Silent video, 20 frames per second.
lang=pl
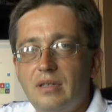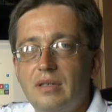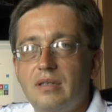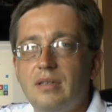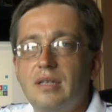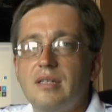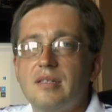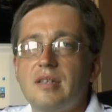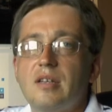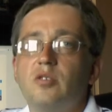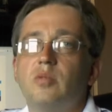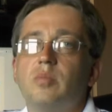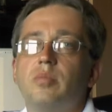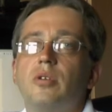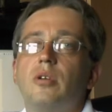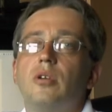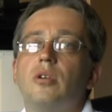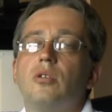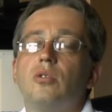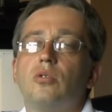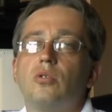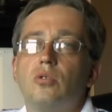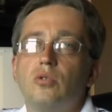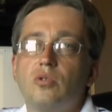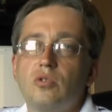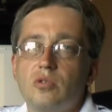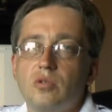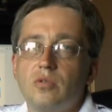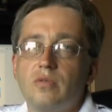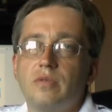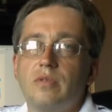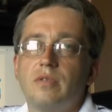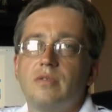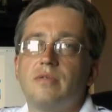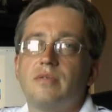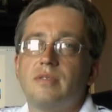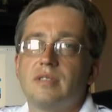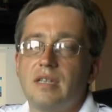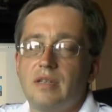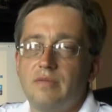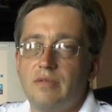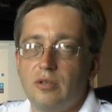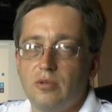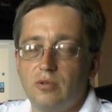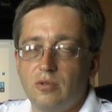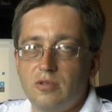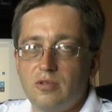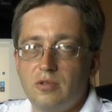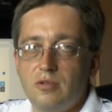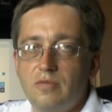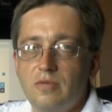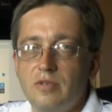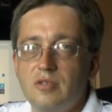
na zakup kursów w strefie kursów.